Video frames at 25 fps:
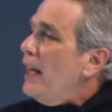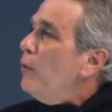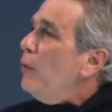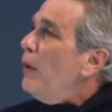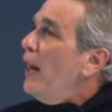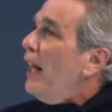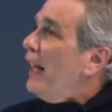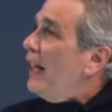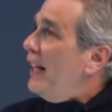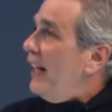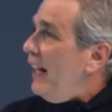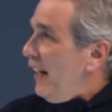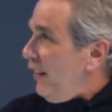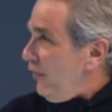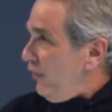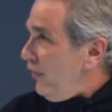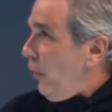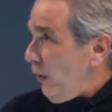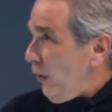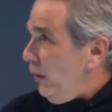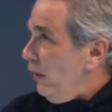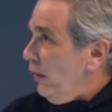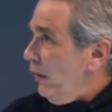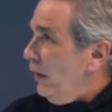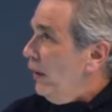una
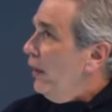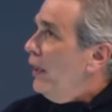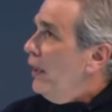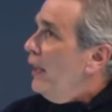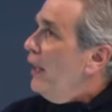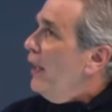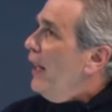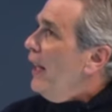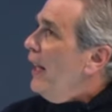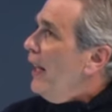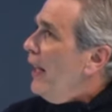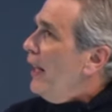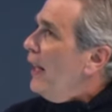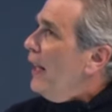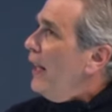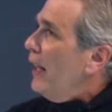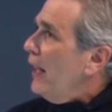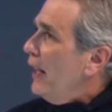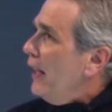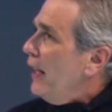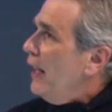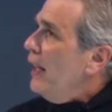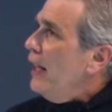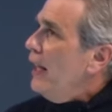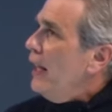generación. En una
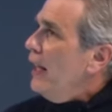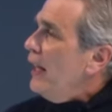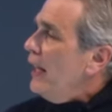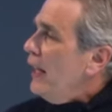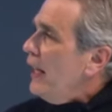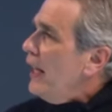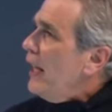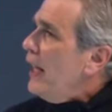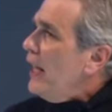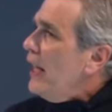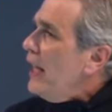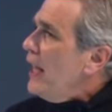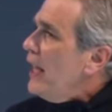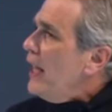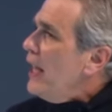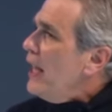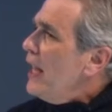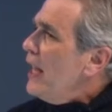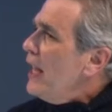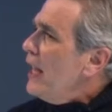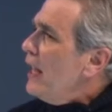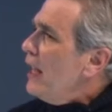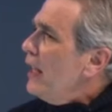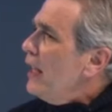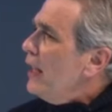generación.
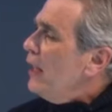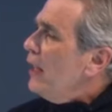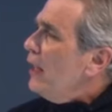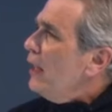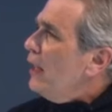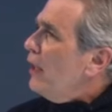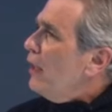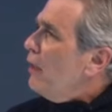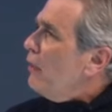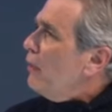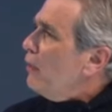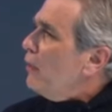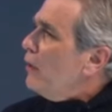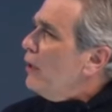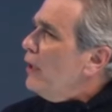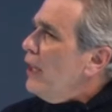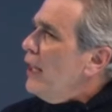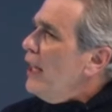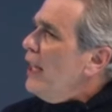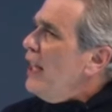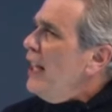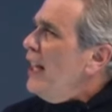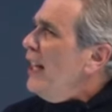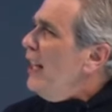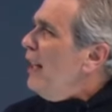Eh,
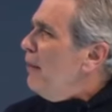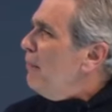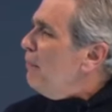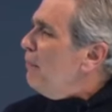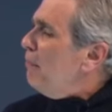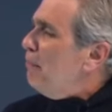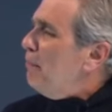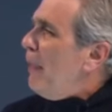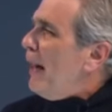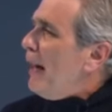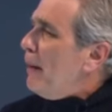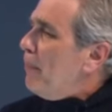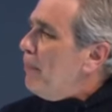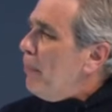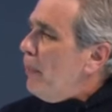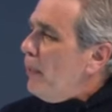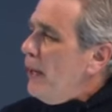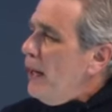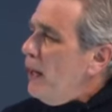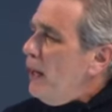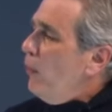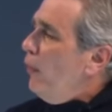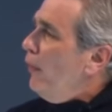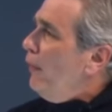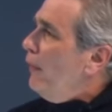y para
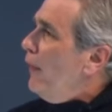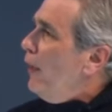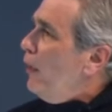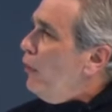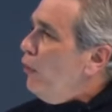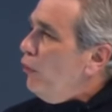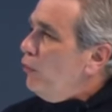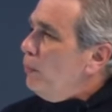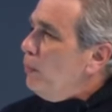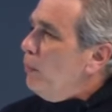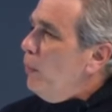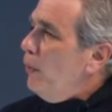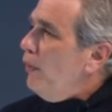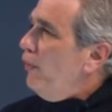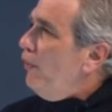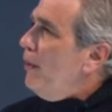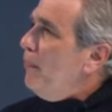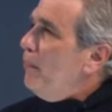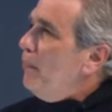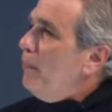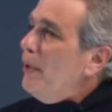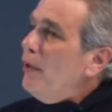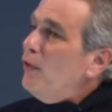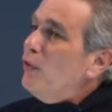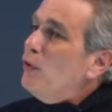ponerlo en términos muy
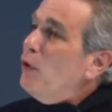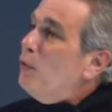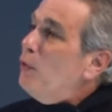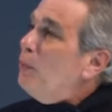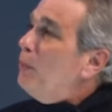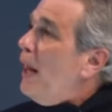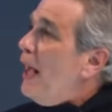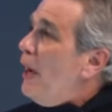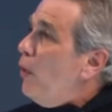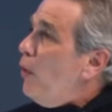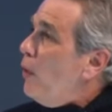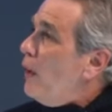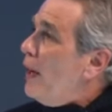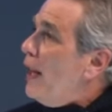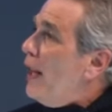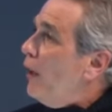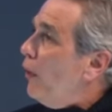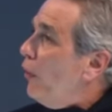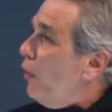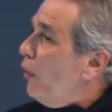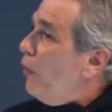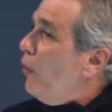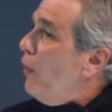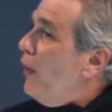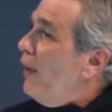simples, no es blanco o
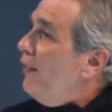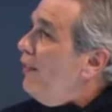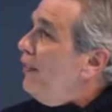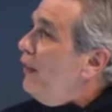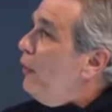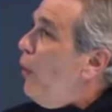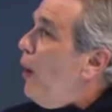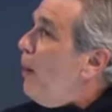negro, no es lo